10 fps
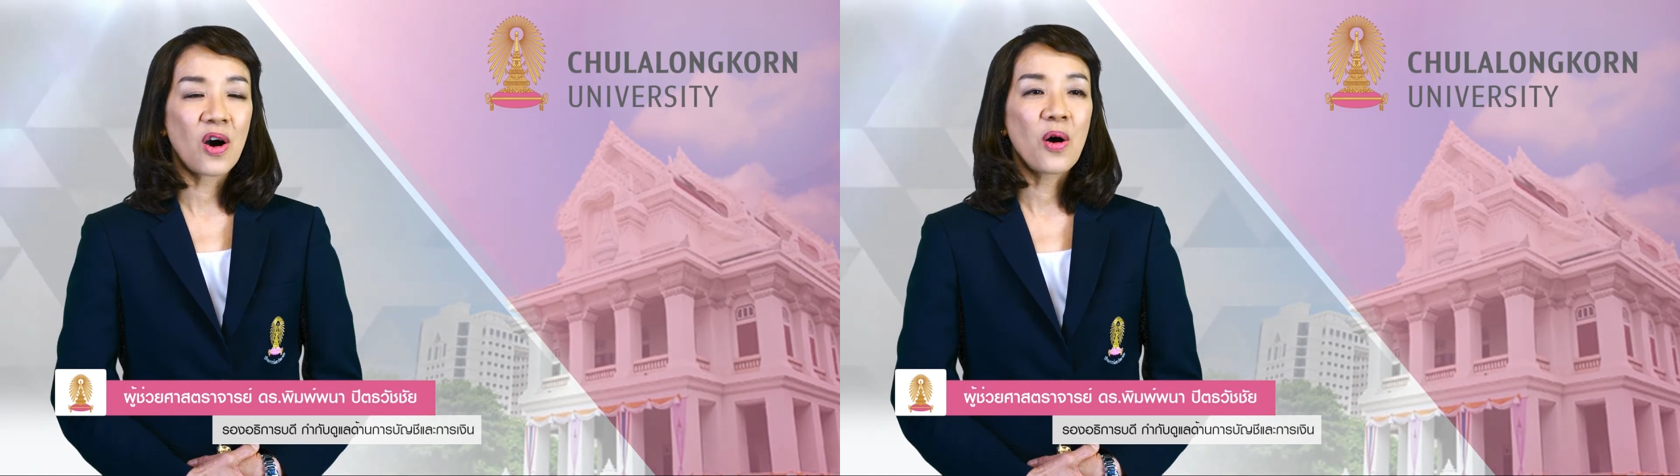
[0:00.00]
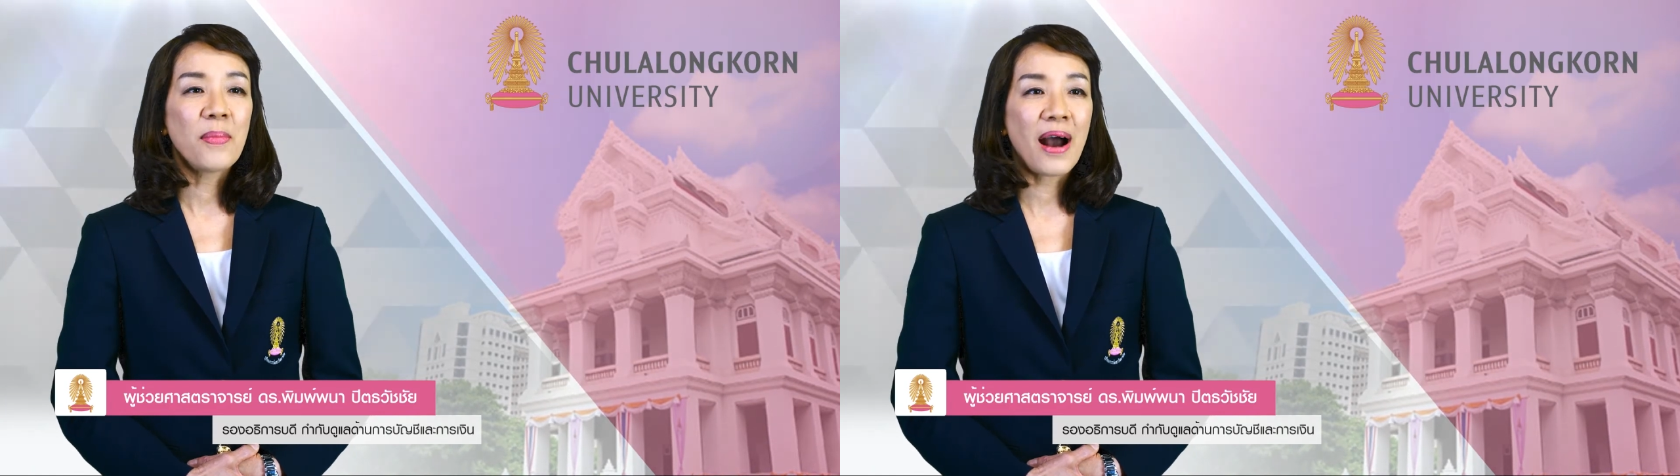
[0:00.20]

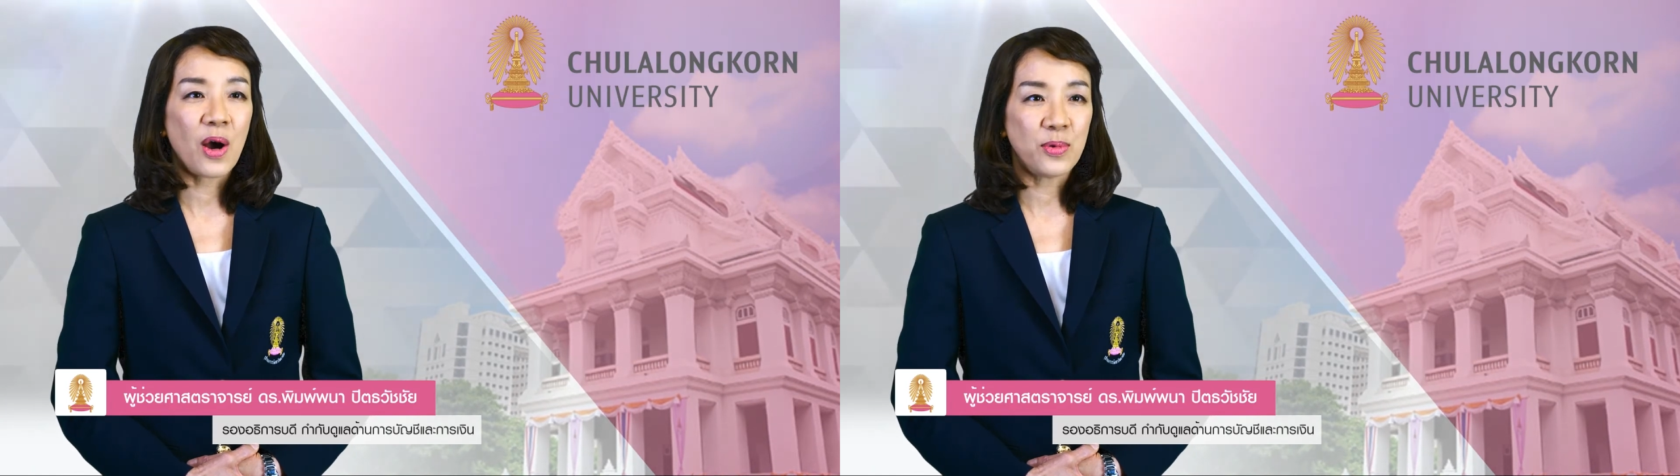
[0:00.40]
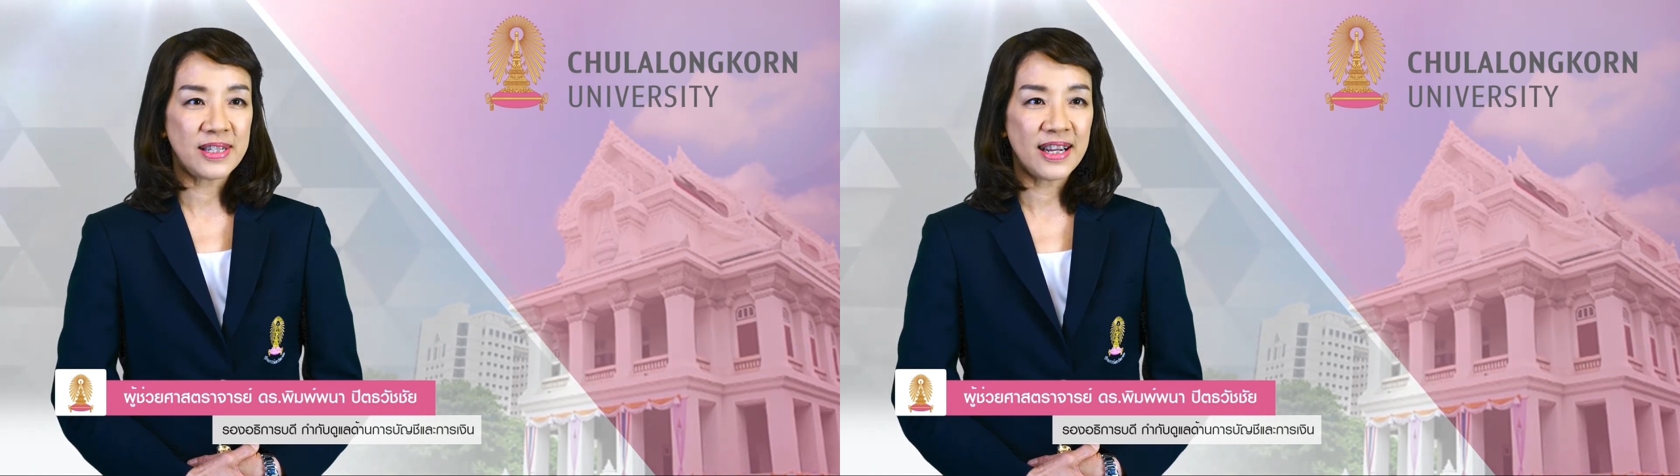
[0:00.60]
ของม
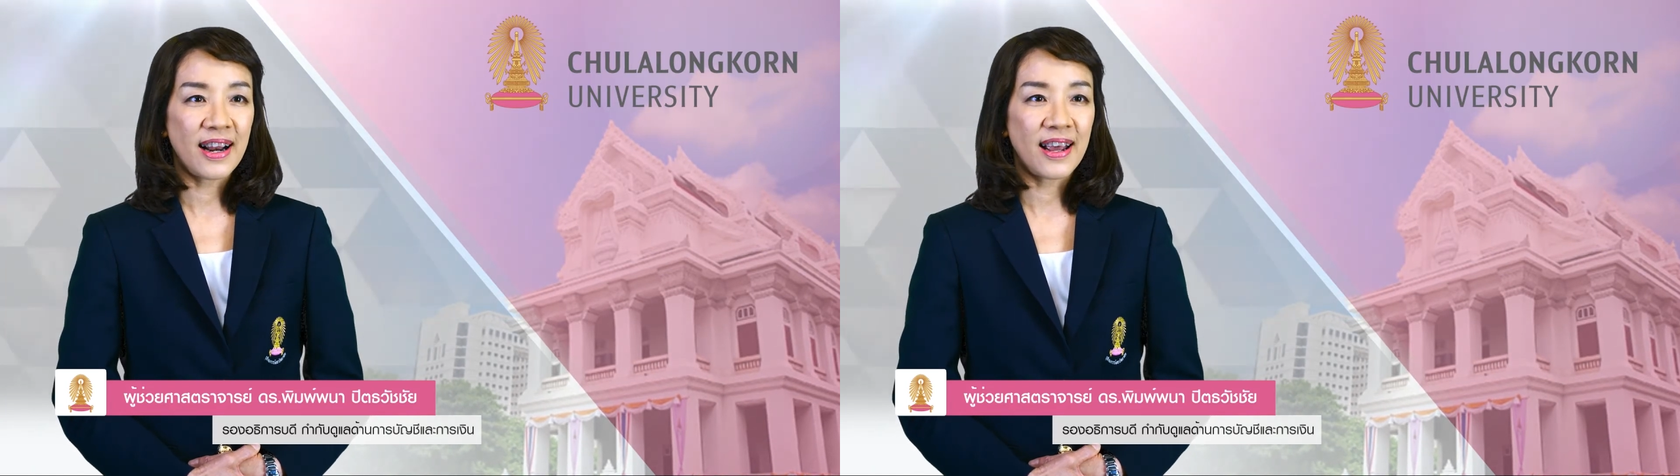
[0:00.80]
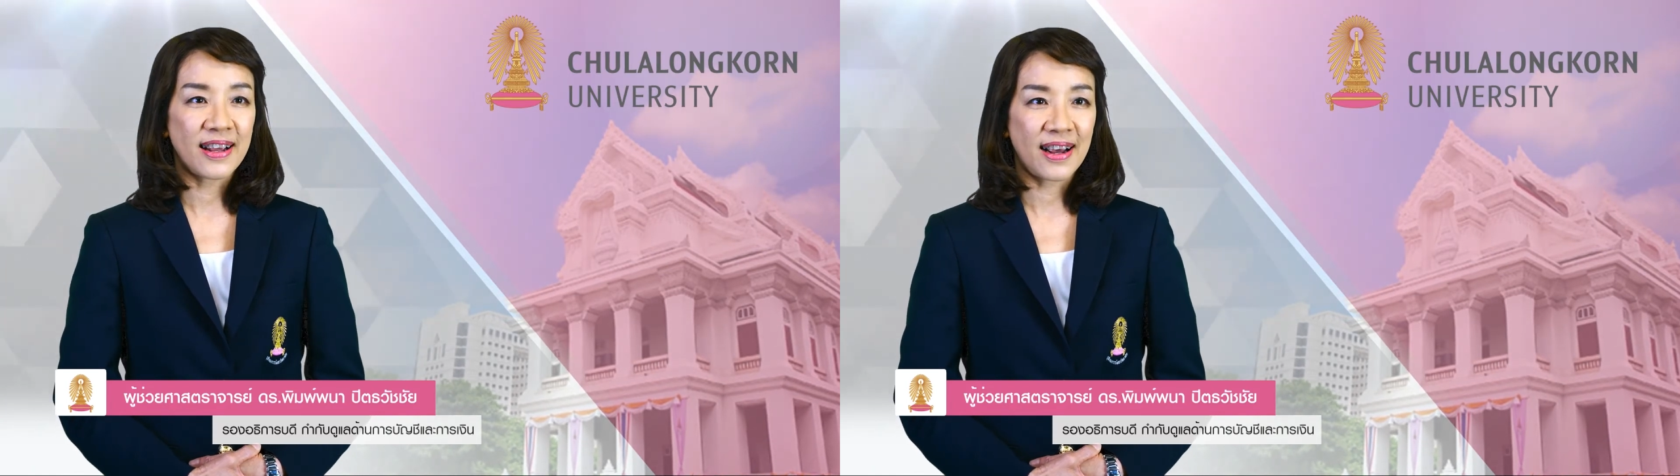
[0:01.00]
หาวิทยา
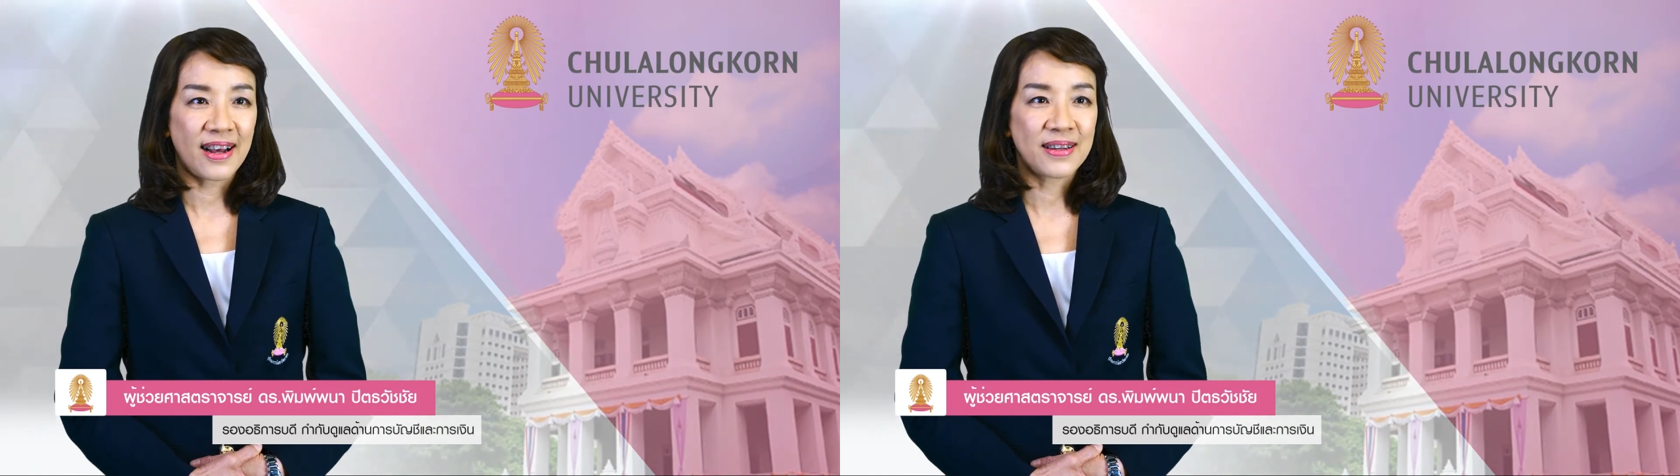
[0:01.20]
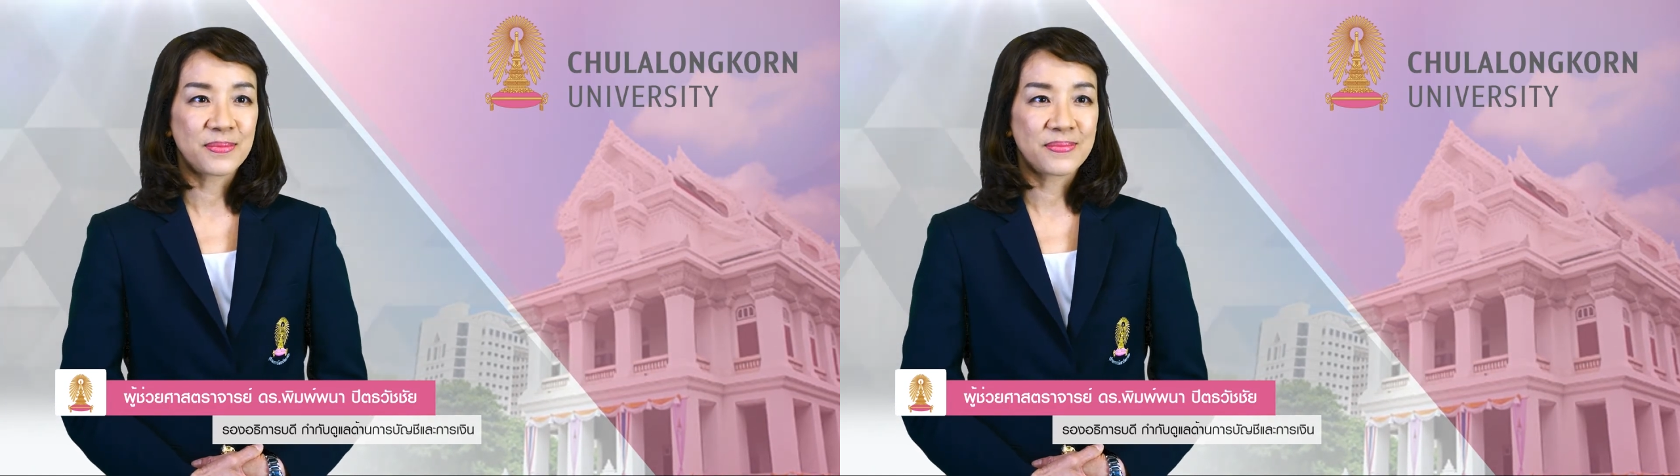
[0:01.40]
ลัยค่ะ